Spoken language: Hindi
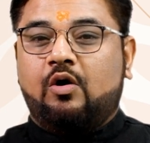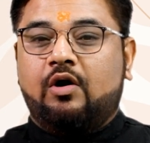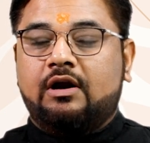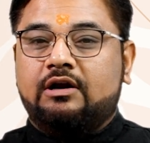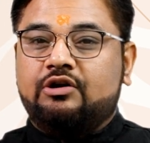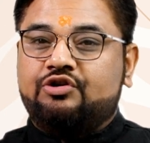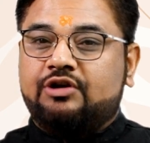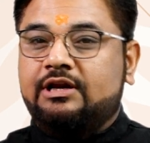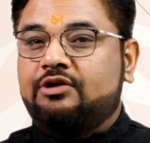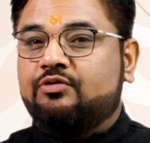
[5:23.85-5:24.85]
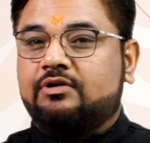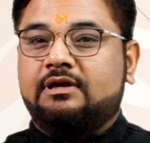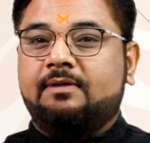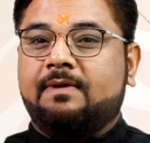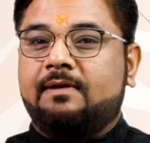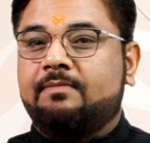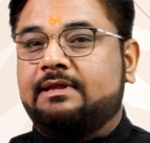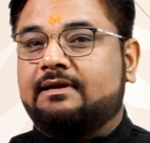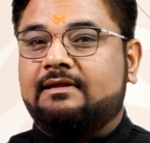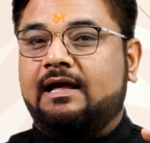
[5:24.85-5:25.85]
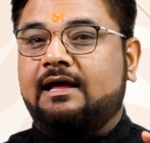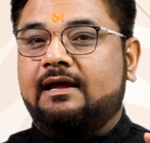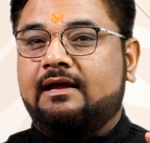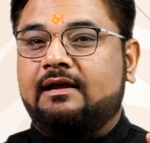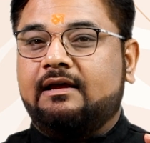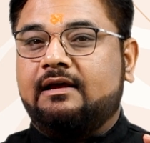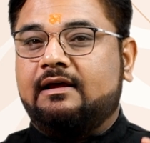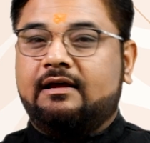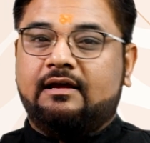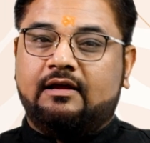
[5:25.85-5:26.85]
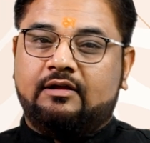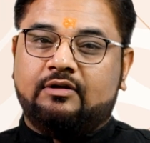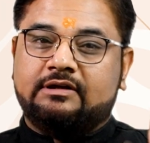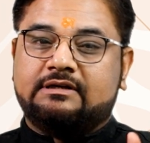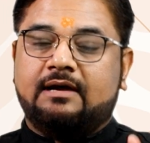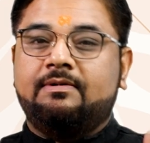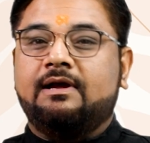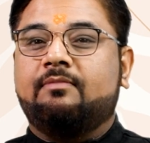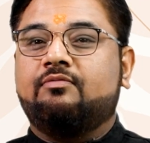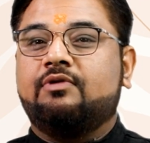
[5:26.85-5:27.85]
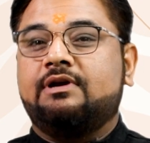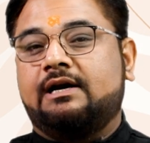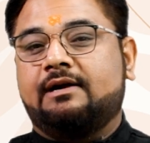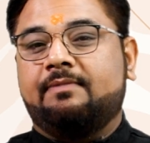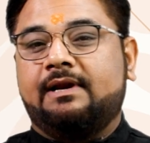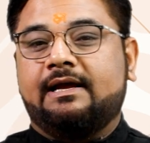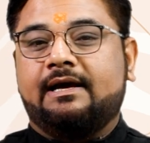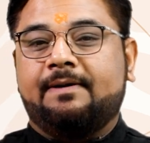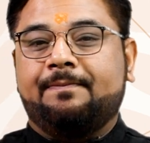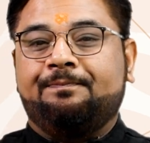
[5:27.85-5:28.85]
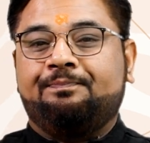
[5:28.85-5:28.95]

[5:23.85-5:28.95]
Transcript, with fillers: और शनि शुक्र की परम मित्रता है तो इसका भी आपको रिजल्ट मिलेगा